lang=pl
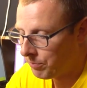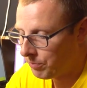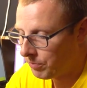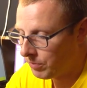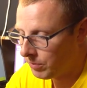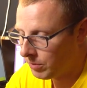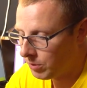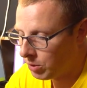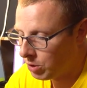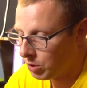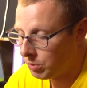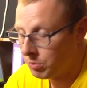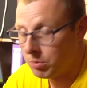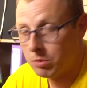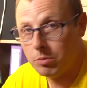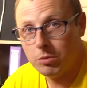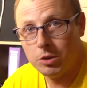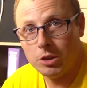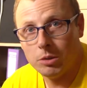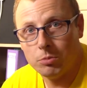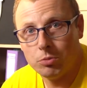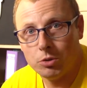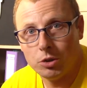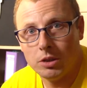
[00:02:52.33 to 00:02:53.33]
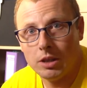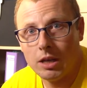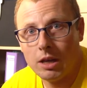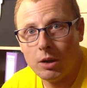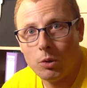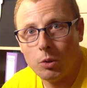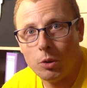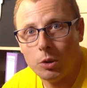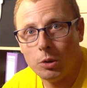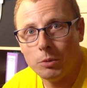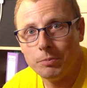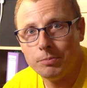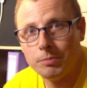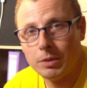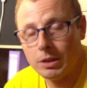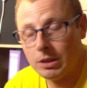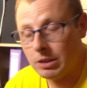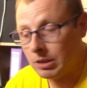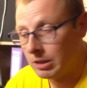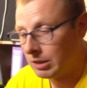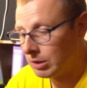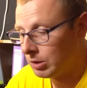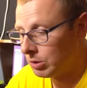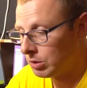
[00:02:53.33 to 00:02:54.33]
mm, to by mi się przydało, panie
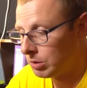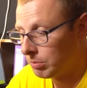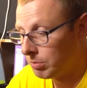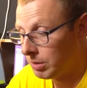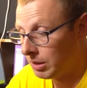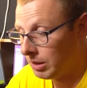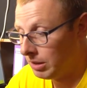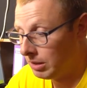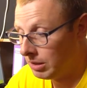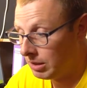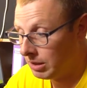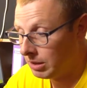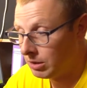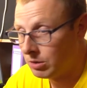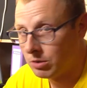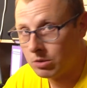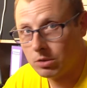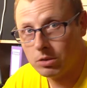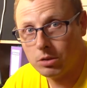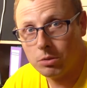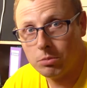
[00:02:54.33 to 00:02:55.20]
dyrektorze, pani dyrektor,